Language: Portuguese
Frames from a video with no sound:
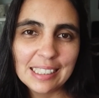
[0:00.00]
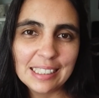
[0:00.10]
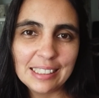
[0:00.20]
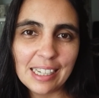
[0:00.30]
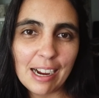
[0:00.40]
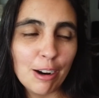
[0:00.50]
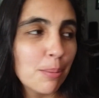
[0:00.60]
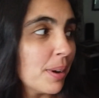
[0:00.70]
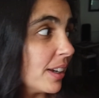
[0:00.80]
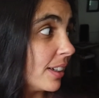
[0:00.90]
Já
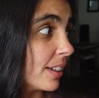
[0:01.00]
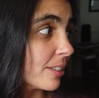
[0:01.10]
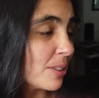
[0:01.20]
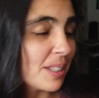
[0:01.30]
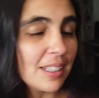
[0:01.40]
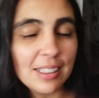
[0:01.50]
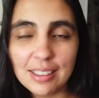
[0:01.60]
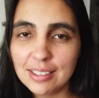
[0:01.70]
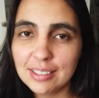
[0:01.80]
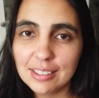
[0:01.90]
arrumei ali a
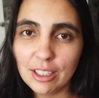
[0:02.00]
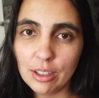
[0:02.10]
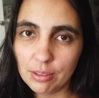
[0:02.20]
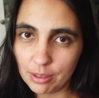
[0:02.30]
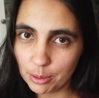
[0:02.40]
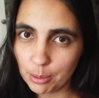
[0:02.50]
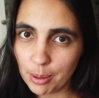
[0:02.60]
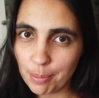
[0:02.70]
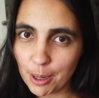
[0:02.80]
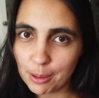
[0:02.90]
cozinha, agora vamos
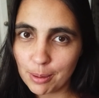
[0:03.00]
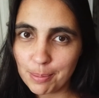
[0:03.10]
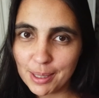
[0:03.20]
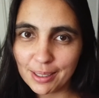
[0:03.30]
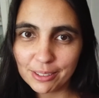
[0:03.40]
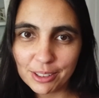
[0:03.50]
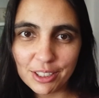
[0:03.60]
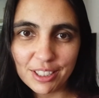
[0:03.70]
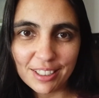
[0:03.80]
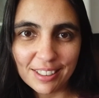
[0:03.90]
para a próxima missão do
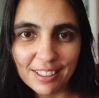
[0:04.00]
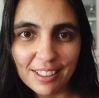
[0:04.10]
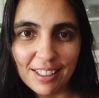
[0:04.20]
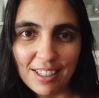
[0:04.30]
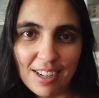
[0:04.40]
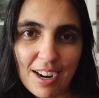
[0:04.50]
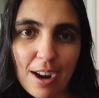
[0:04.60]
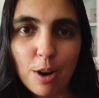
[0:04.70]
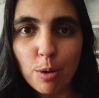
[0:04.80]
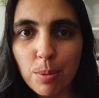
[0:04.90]
dia.
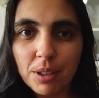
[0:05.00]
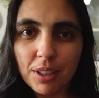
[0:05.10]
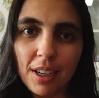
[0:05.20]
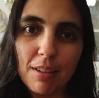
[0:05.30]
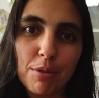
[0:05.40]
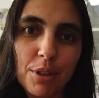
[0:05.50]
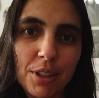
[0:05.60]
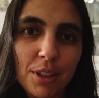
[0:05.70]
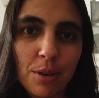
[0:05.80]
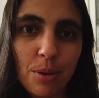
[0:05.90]
A roupa já lavou e
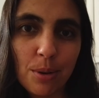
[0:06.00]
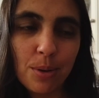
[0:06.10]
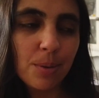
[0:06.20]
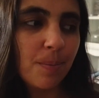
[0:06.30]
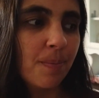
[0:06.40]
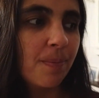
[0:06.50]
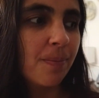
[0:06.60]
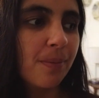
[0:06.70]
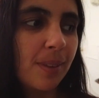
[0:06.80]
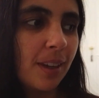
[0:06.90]
secou,
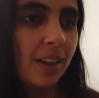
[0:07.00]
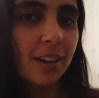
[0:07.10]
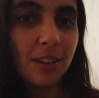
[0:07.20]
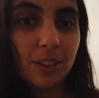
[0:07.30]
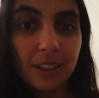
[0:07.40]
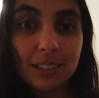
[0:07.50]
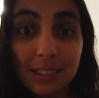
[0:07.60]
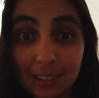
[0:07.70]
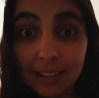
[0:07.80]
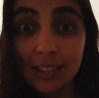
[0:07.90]
e agora
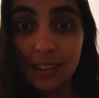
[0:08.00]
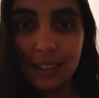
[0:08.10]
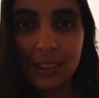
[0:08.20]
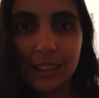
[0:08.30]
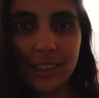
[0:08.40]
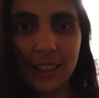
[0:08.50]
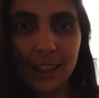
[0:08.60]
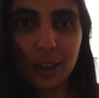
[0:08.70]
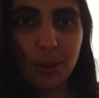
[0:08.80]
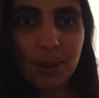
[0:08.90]
tem
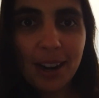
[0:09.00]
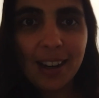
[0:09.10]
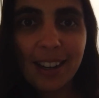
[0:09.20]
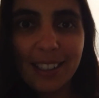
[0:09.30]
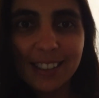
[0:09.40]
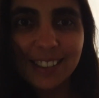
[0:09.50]
que dobrar, né?